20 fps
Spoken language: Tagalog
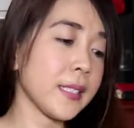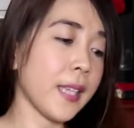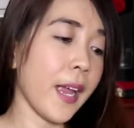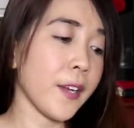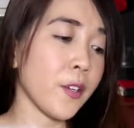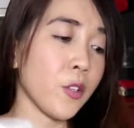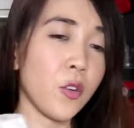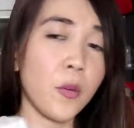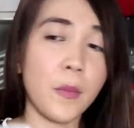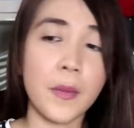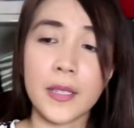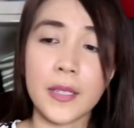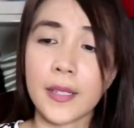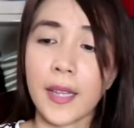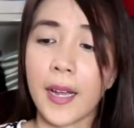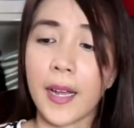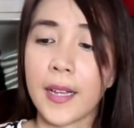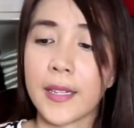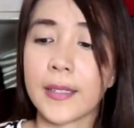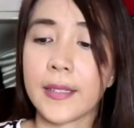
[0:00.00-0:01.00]
tayong
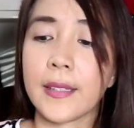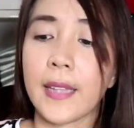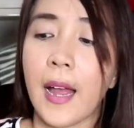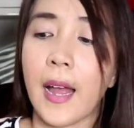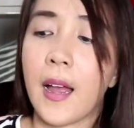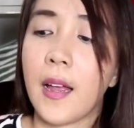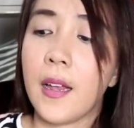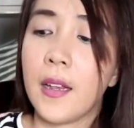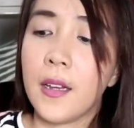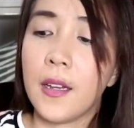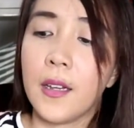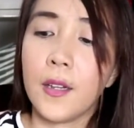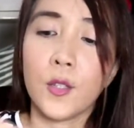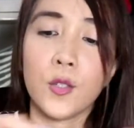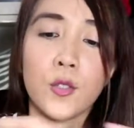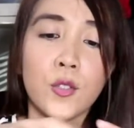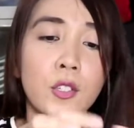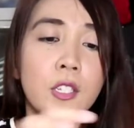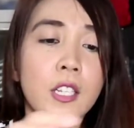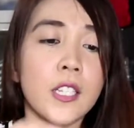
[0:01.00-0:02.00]
kumanta-kanta.
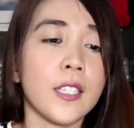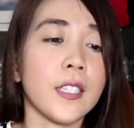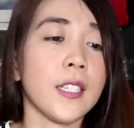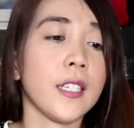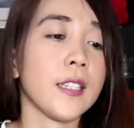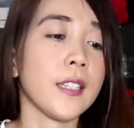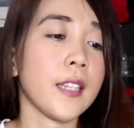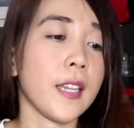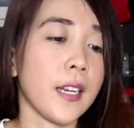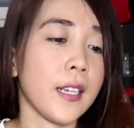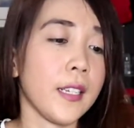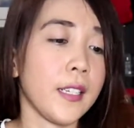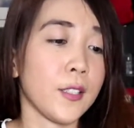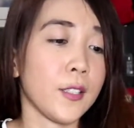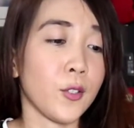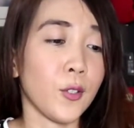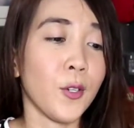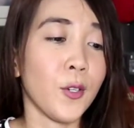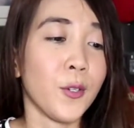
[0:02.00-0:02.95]
Gusto natin itry ito.